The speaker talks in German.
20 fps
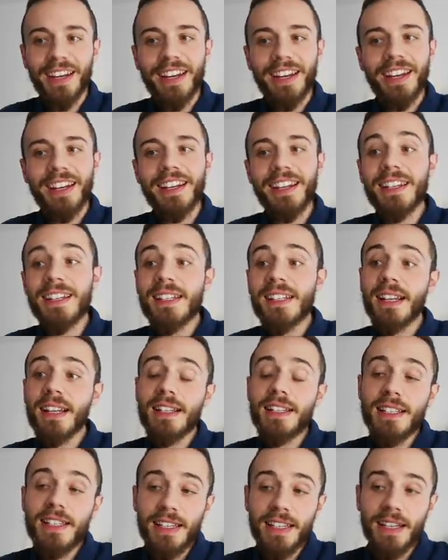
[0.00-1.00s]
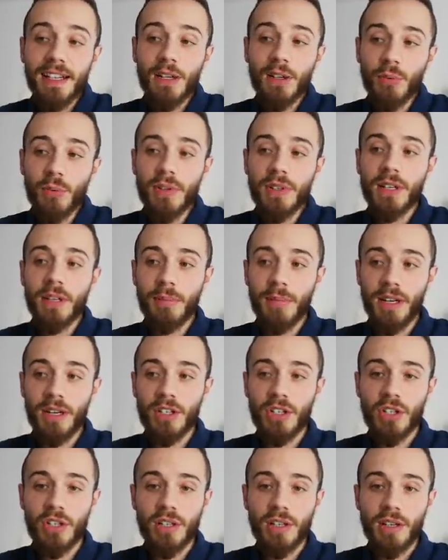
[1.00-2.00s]
Er ist ein sehr guter
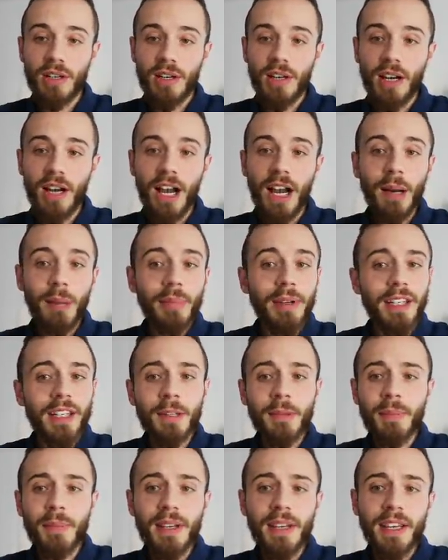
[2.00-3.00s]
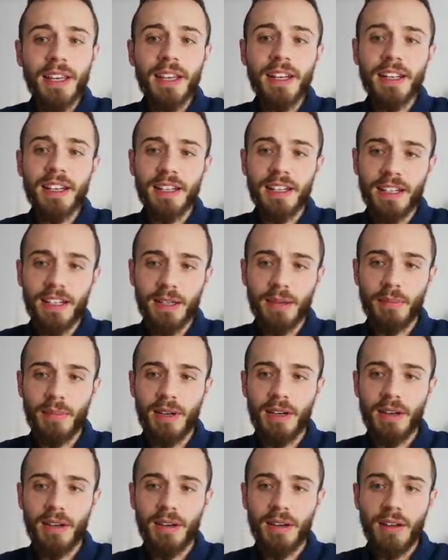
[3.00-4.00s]
Mensch, aber ich begehre ihn nicht
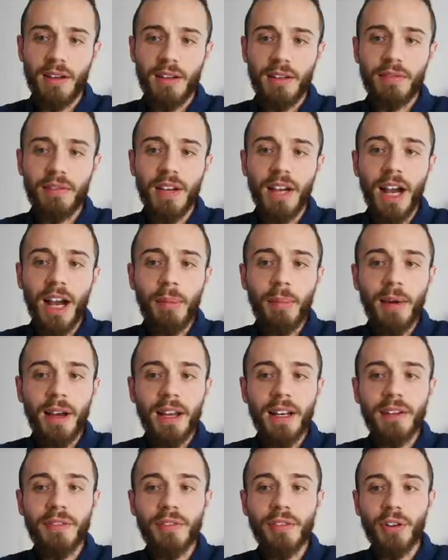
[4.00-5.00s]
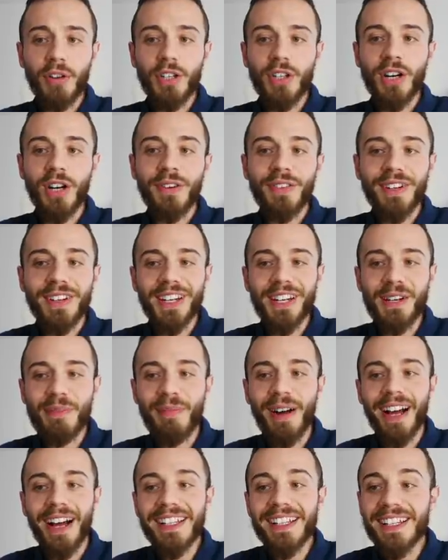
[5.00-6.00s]
mehr. Wir haben eine freundschaftliche
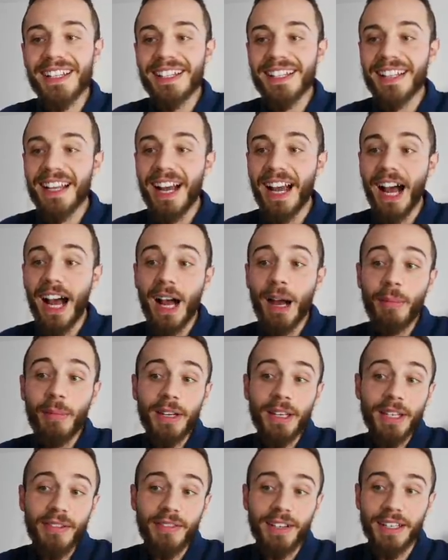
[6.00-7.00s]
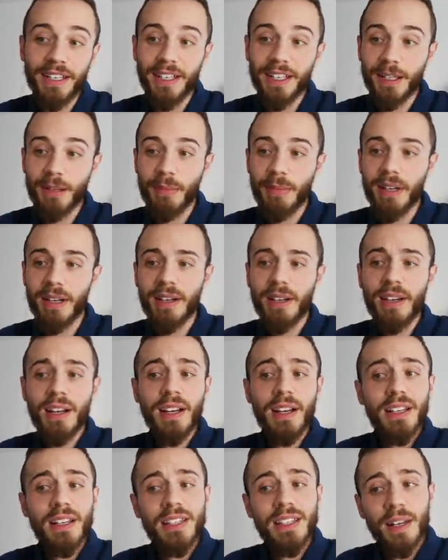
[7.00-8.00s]
Basis, aber ich will ihn nicht mehr.
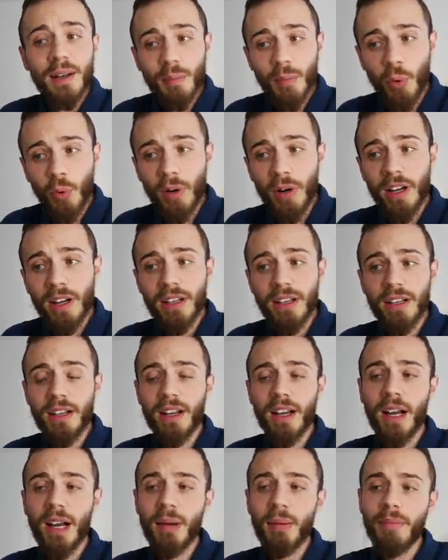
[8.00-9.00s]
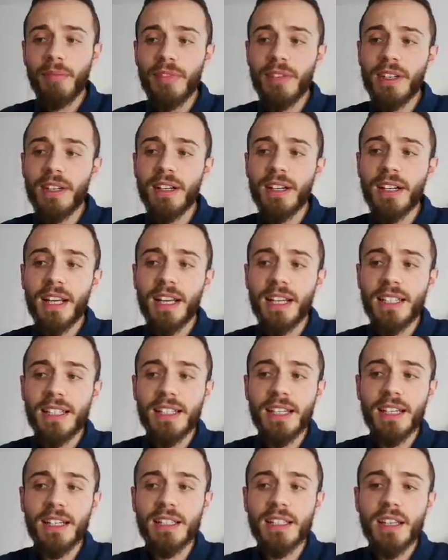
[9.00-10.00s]
Seit Monaten haben wir keinen
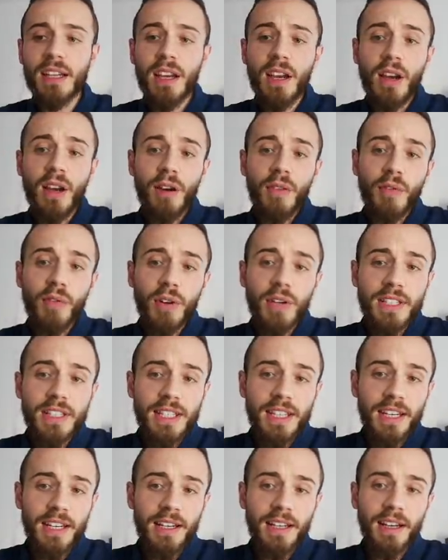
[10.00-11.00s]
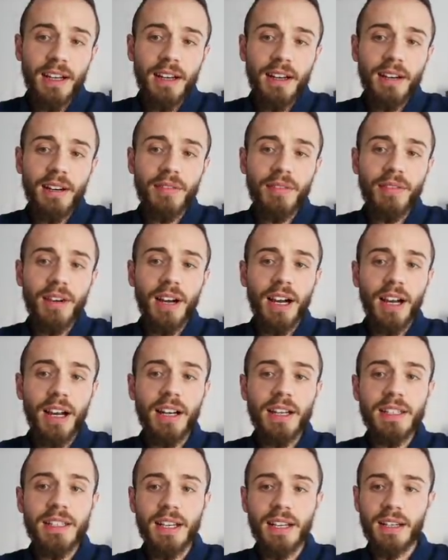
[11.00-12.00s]
Sex. Vor zehn Jahren war
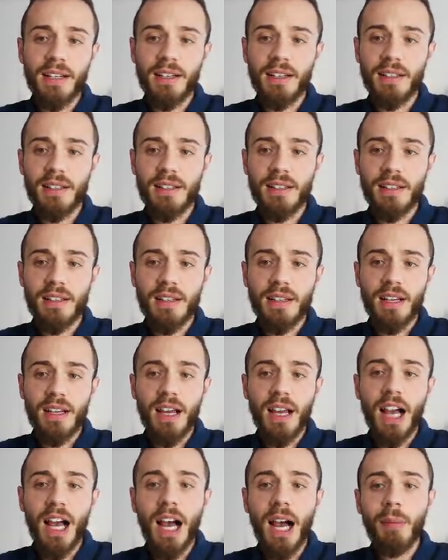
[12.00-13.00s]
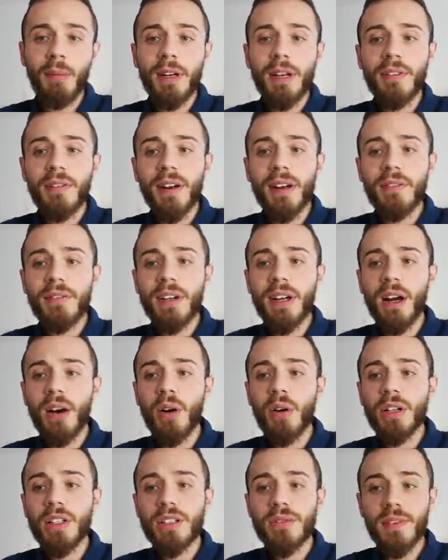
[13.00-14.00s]
alles anders. Aber da waren wir
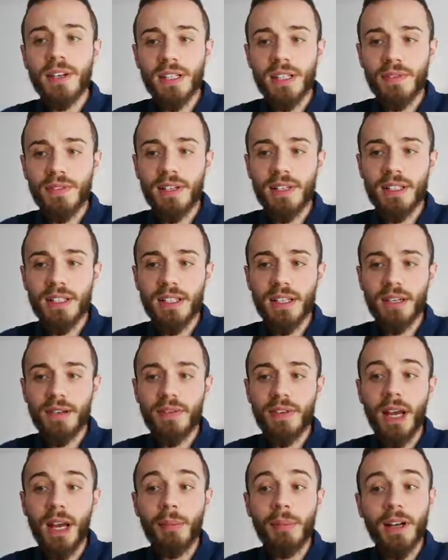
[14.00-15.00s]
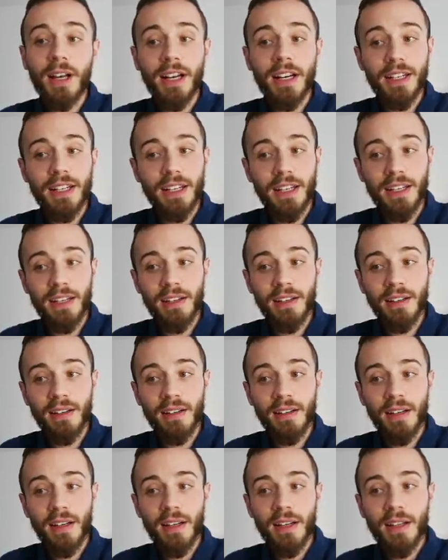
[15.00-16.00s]
auch 22. Wir haben keine
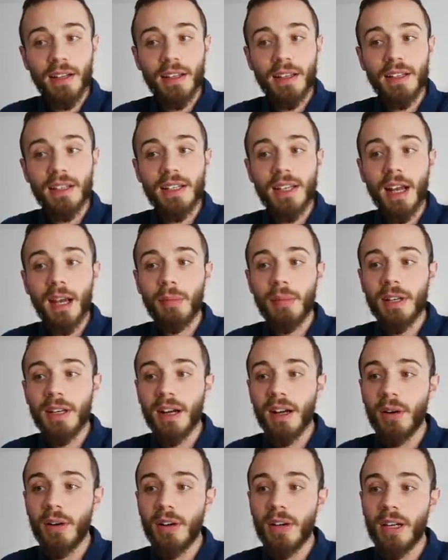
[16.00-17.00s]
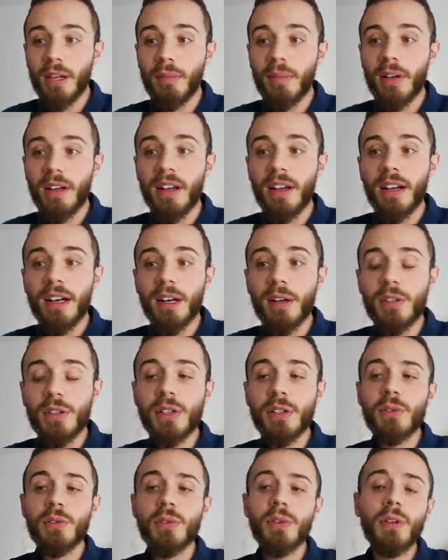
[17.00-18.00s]
Kinder, das habe ich auch immer
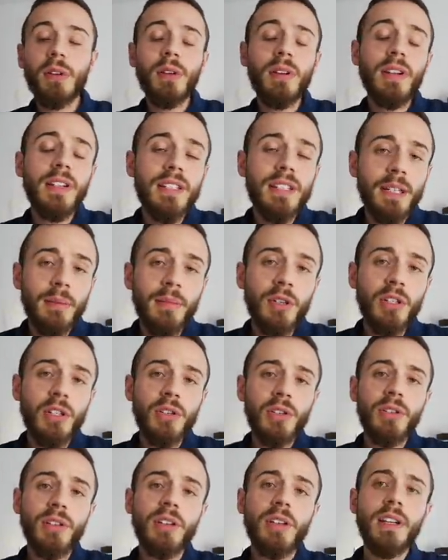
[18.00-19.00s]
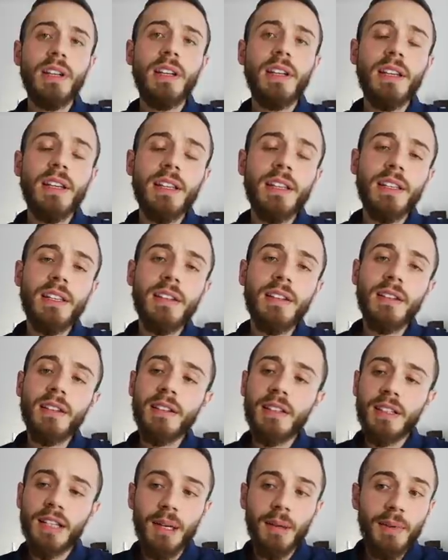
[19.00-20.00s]
herausgezögert. Und da sehen wir schon, hier,
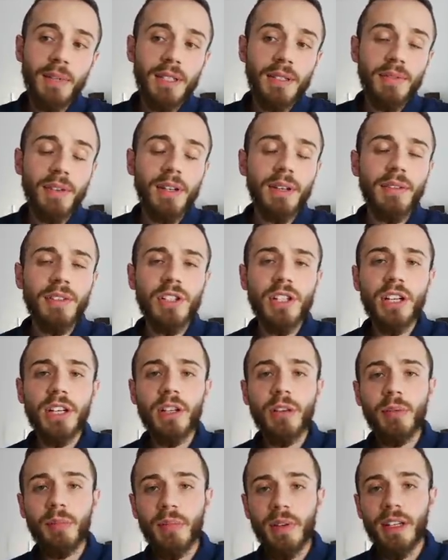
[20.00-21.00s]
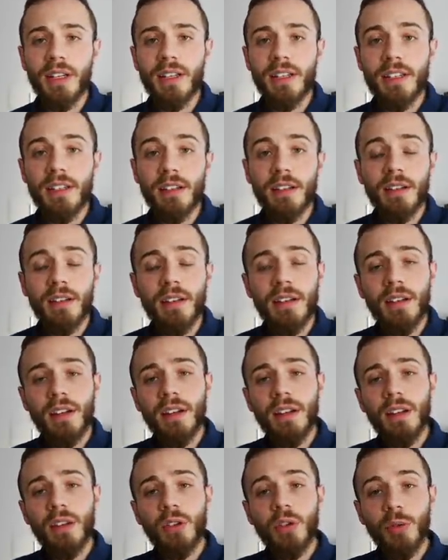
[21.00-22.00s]
damals war er wahrscheinlich noch mehr dieser
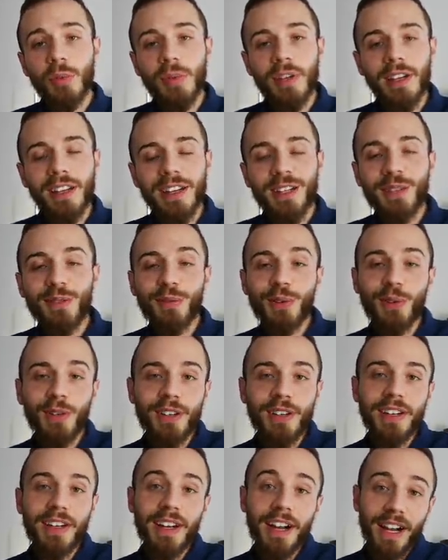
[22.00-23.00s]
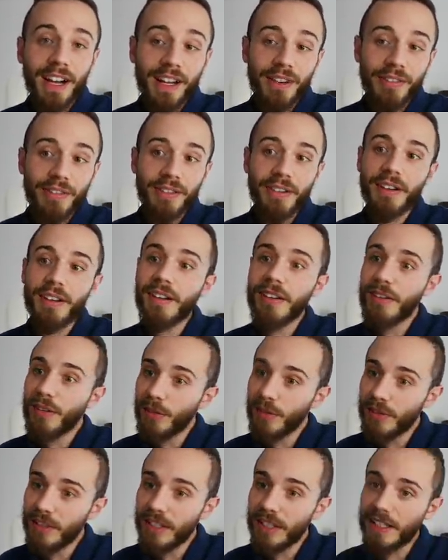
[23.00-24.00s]
dominante, führende Alpha
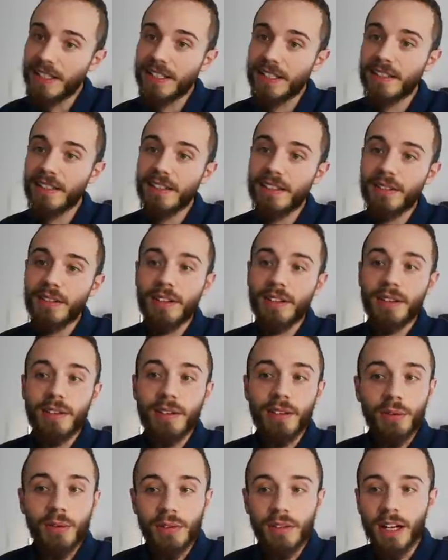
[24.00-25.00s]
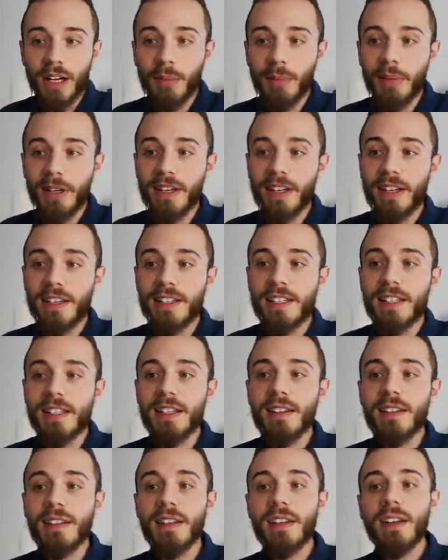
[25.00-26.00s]
und jetzt äh, total
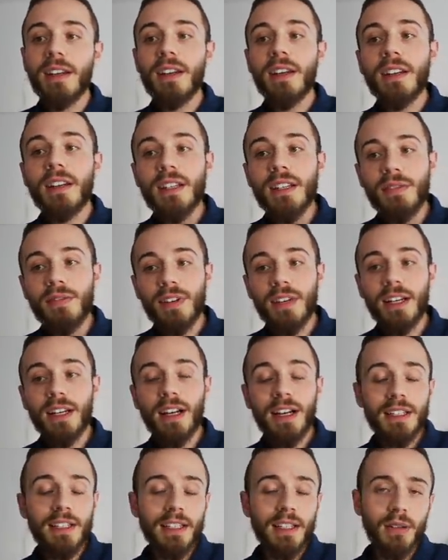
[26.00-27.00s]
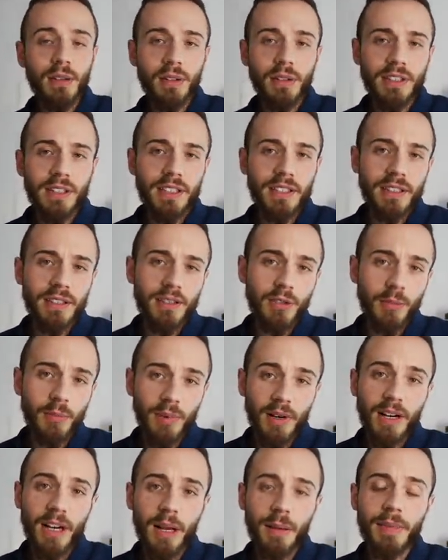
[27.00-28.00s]
betaisiert. Deswegen hat es ja auch diesen
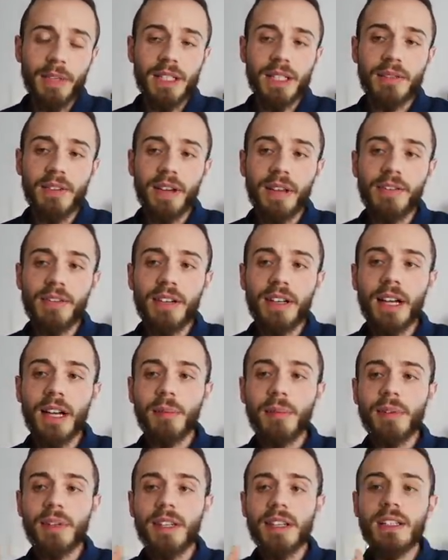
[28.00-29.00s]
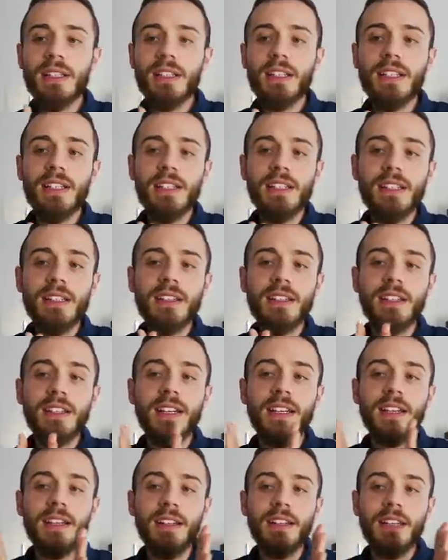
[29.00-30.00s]
hypergamen Zweifel gehabt, dass dieses
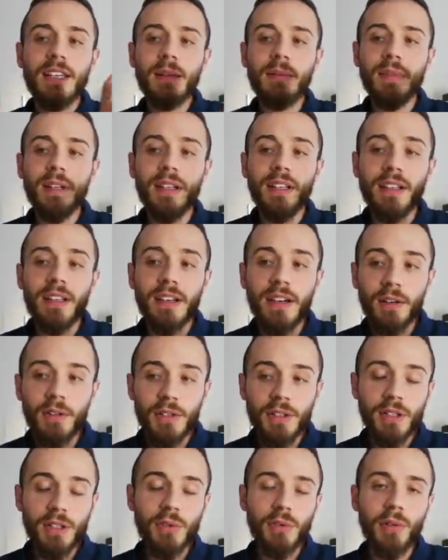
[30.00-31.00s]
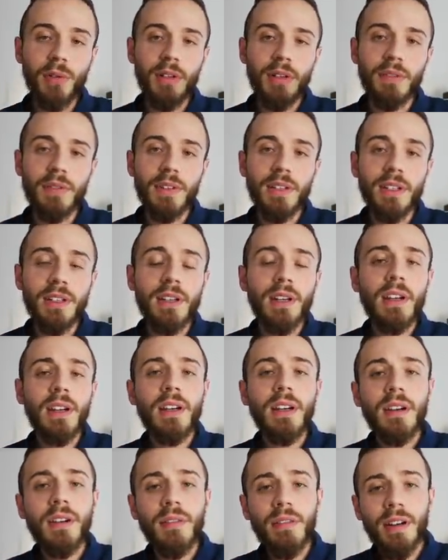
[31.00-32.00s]
Kinderthema herausgezögert wird,
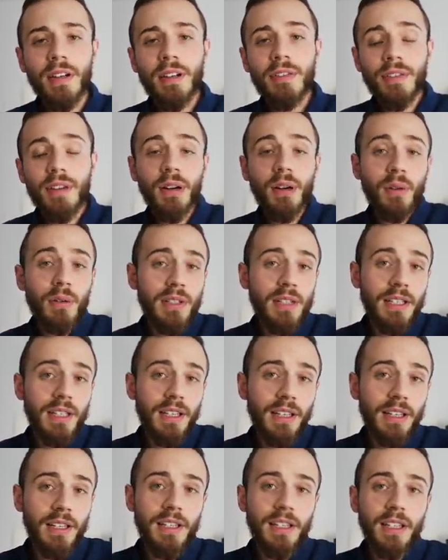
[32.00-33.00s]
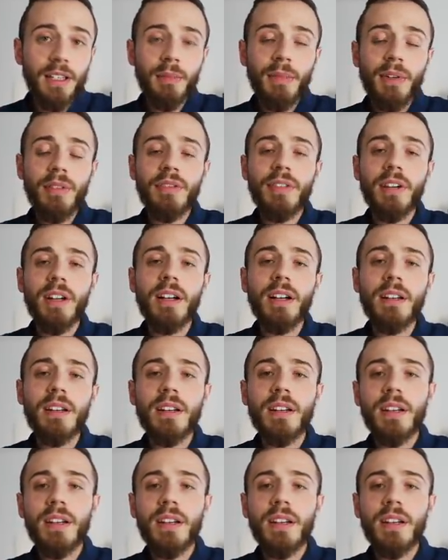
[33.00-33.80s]
weil eine Frau sich ja hier immer fragt,